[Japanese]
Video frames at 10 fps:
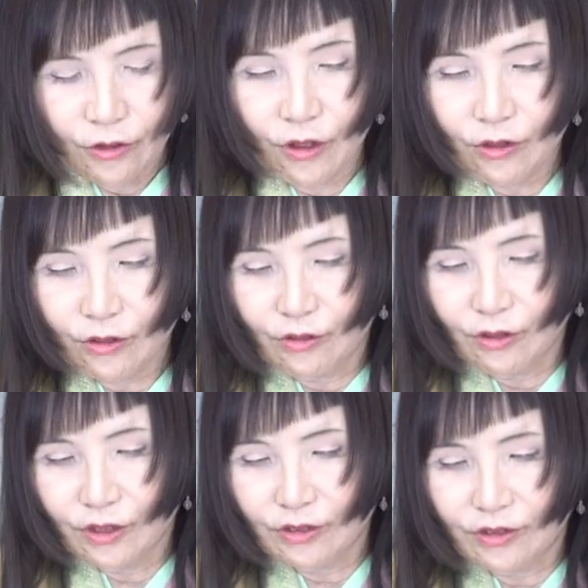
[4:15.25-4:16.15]
ね、す
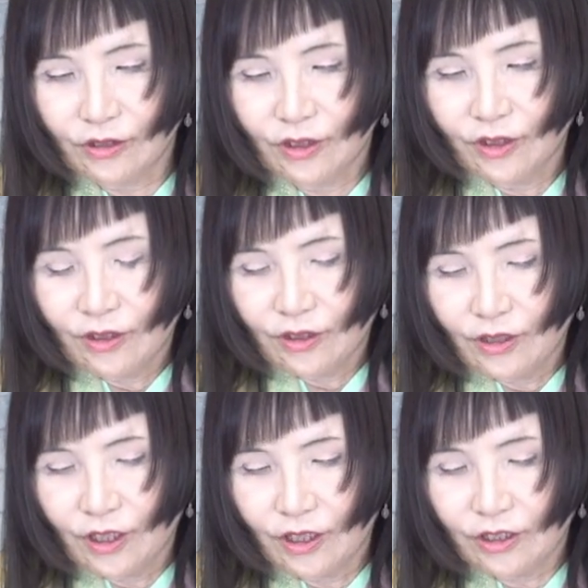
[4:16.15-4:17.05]
ごい
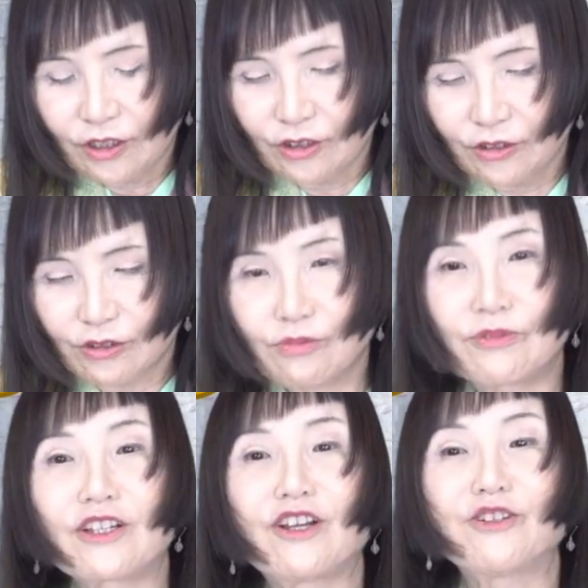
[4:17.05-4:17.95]
錬金術
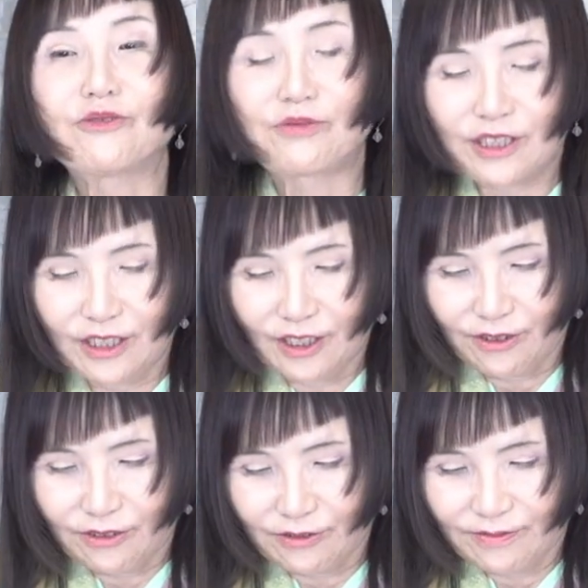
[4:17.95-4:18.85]
みたいに増えてい
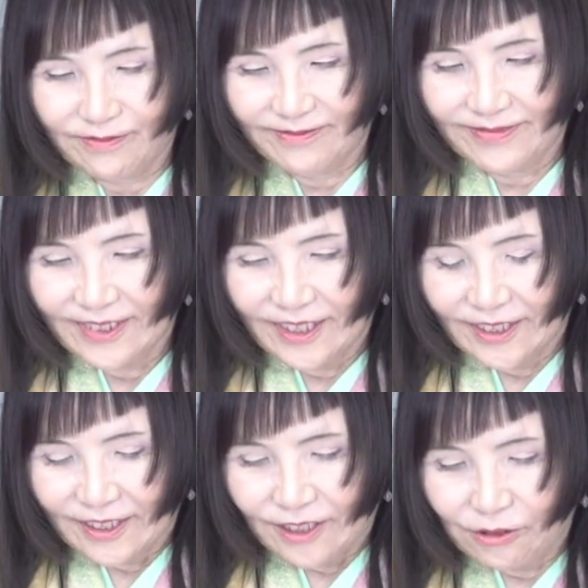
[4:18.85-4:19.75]
く。
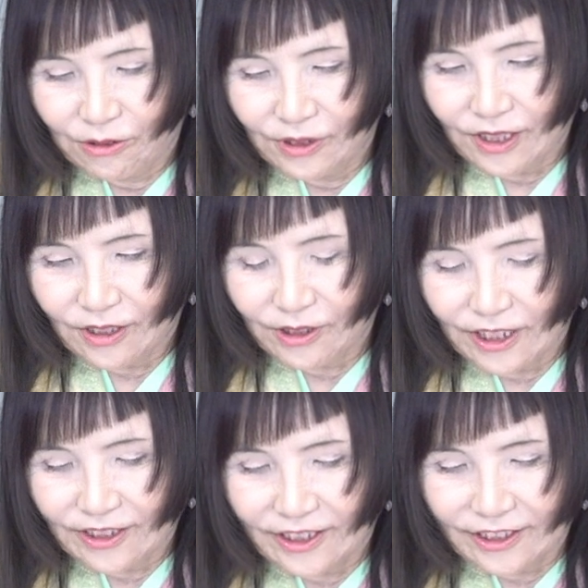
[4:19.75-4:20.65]
どんだけお
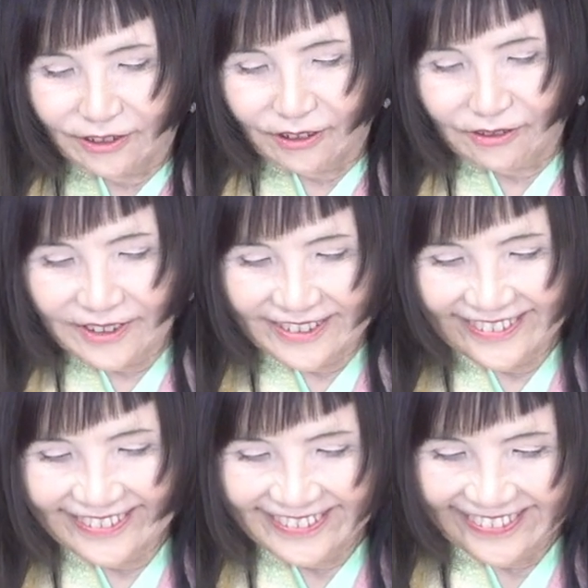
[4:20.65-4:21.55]
焼きできちゃうんだろ
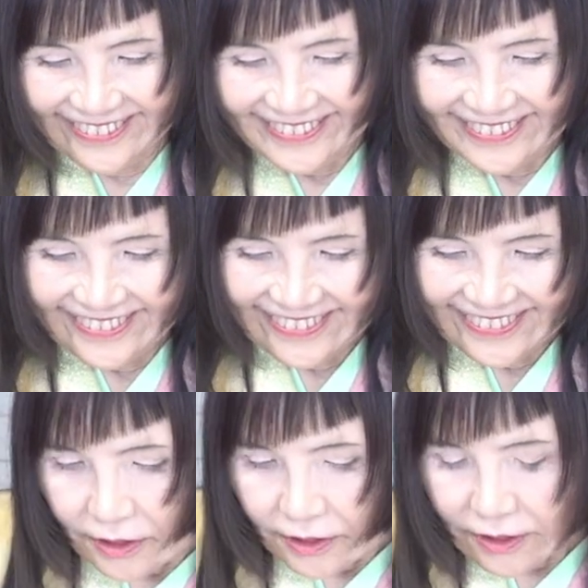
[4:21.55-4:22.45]

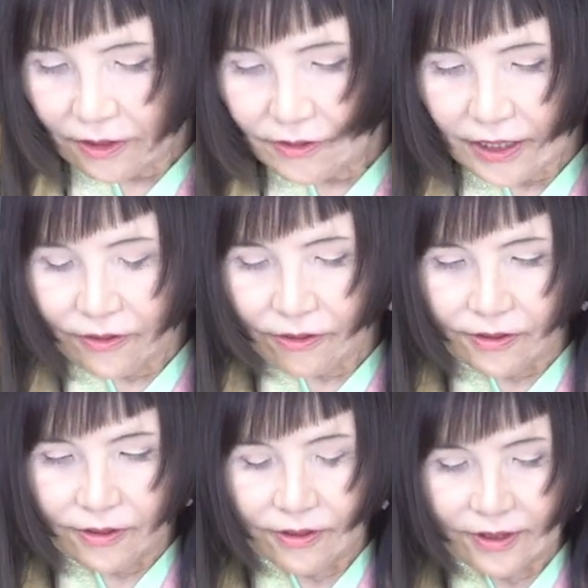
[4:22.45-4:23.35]
う。でこれ
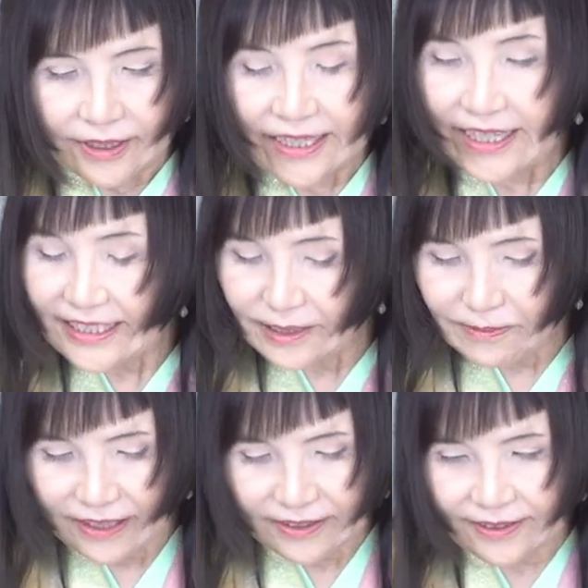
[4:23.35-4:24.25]
を焼き
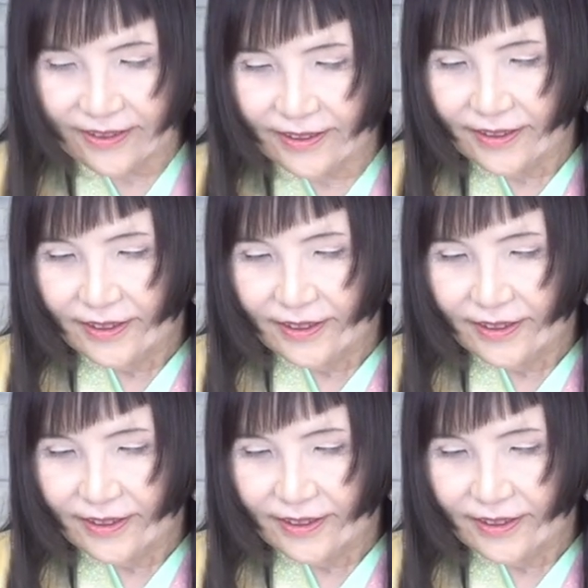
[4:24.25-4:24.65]
ます。